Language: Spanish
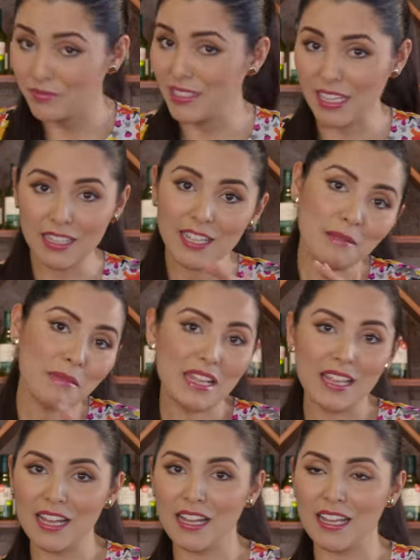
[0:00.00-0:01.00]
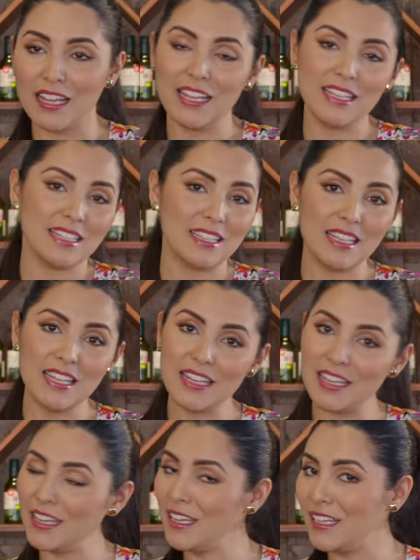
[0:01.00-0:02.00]
Ya te dije el maridaje, ya te
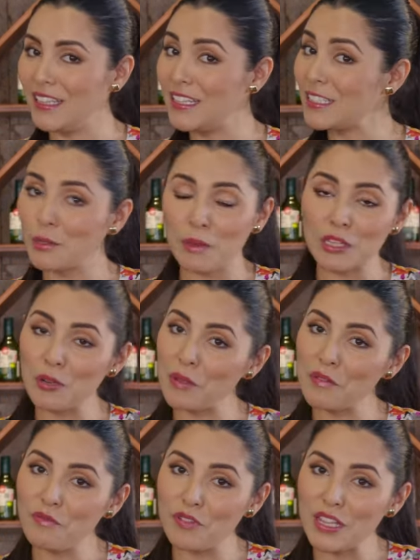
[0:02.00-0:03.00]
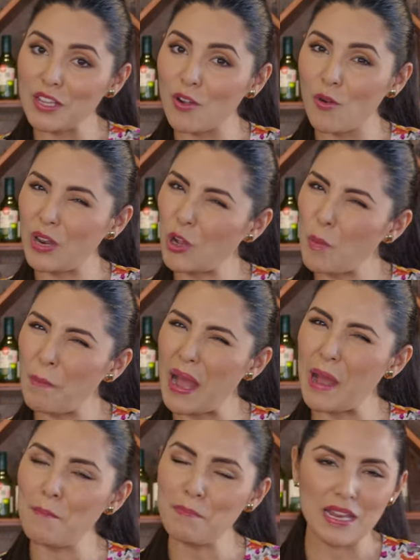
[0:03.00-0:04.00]
dije que tienes que tomártelo bien frío, una copa
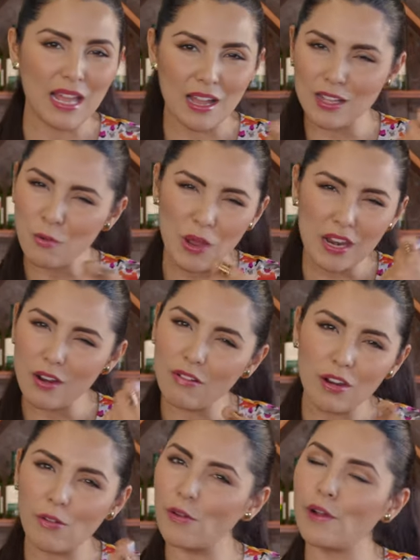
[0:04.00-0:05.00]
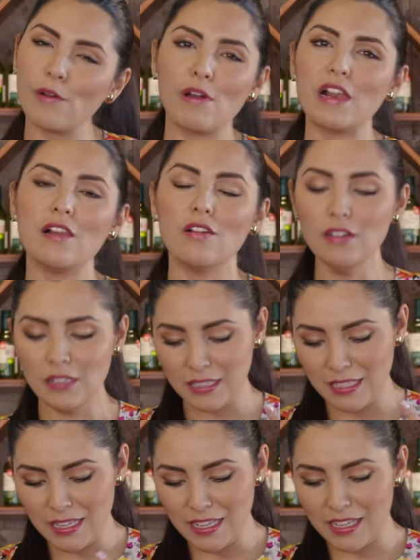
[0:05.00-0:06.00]
amplia, huélelo, huélelo, huélelo, huélelo
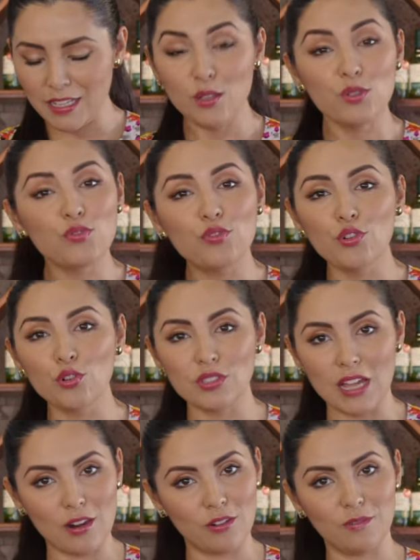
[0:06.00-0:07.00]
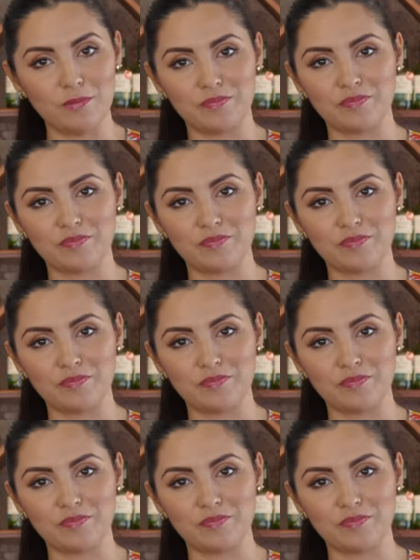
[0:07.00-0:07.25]
y disfrútalo.